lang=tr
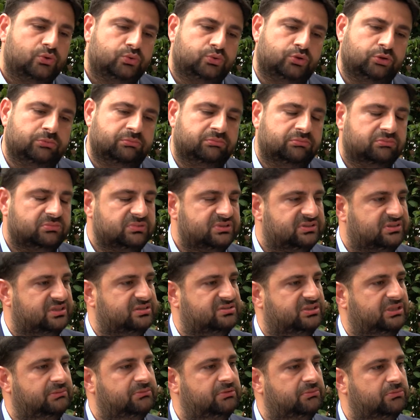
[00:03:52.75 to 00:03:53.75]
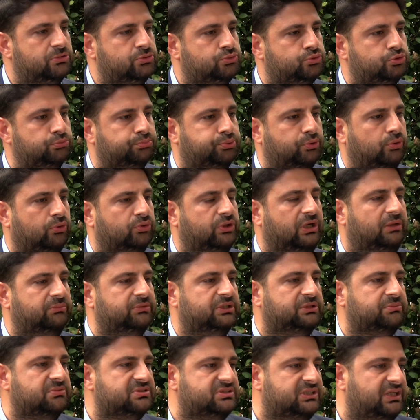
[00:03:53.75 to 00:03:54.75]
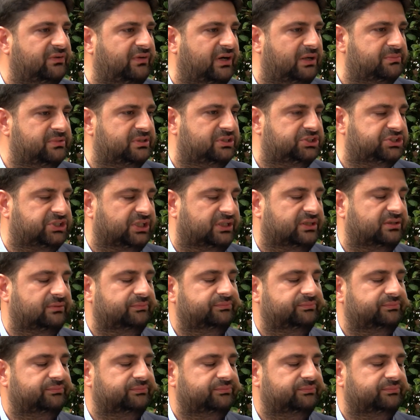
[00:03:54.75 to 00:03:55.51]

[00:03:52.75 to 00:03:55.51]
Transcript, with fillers: tüm sistemimiz, tüm programlarımız devam edecek.